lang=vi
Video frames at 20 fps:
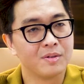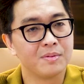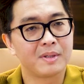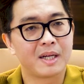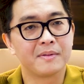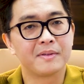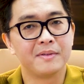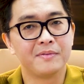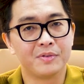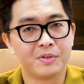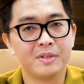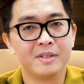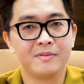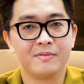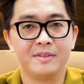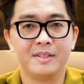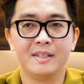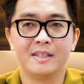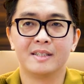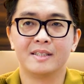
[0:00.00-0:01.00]
cũng cảm thấy vui
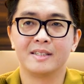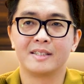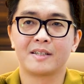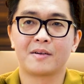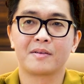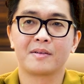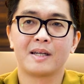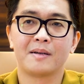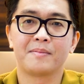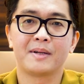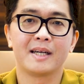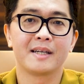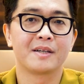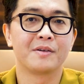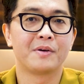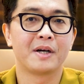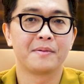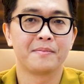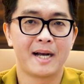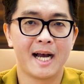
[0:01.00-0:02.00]
vì ở trong năm
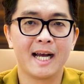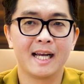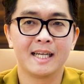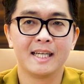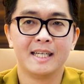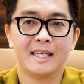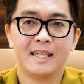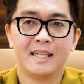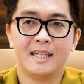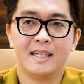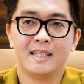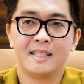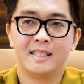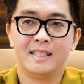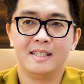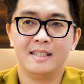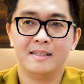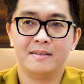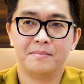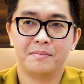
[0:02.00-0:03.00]
2023
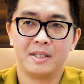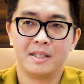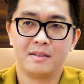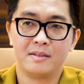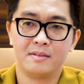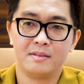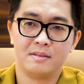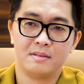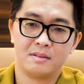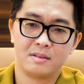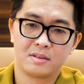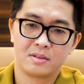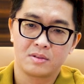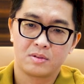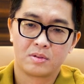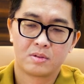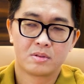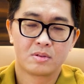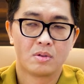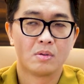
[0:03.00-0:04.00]
thì mình
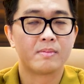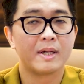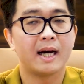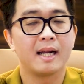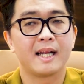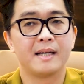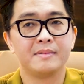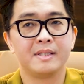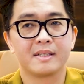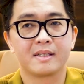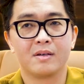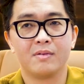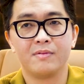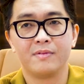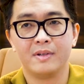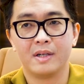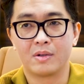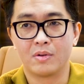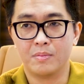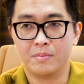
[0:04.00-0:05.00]
cũng đã là những công
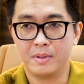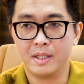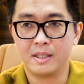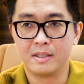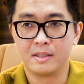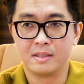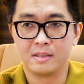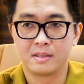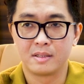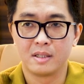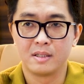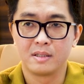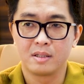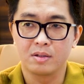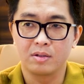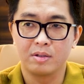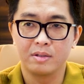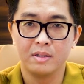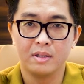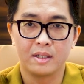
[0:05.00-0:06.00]
việc của mình trên cái
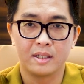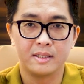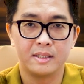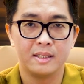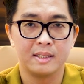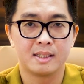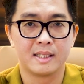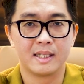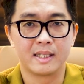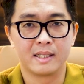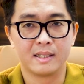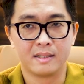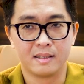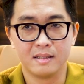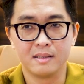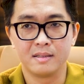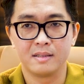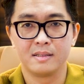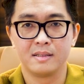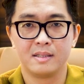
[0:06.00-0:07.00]
con đường là chia sẻ kiến
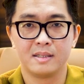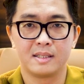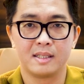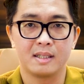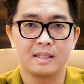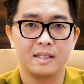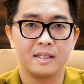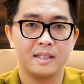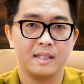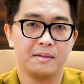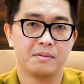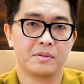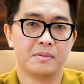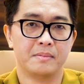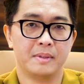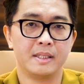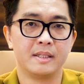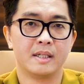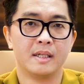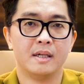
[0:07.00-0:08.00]
thức chia sẻ kinh nghiệm của
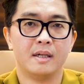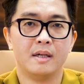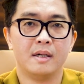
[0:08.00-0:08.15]
mình